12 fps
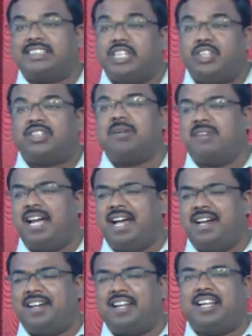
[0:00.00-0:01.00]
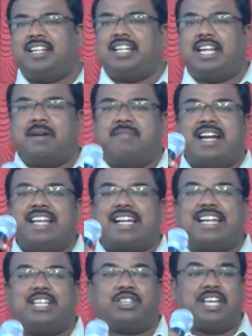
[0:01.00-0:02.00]
சித்தம்னா நாம்
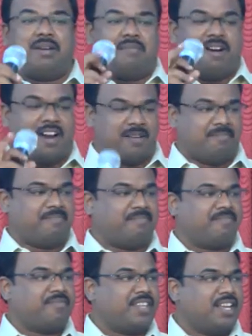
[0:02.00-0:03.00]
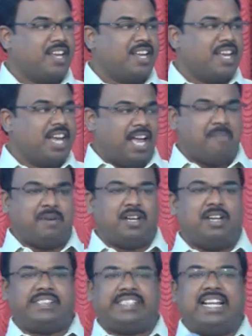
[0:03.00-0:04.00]
எடுக்கிற தீர்மானம் அப்ப
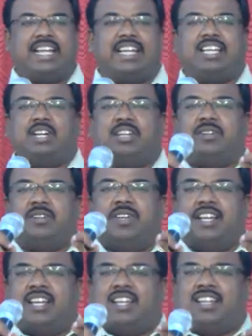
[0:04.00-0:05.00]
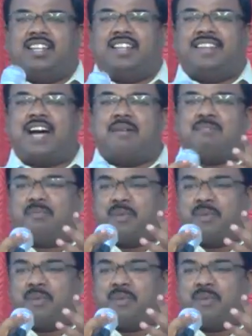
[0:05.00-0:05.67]
சிலர் நான்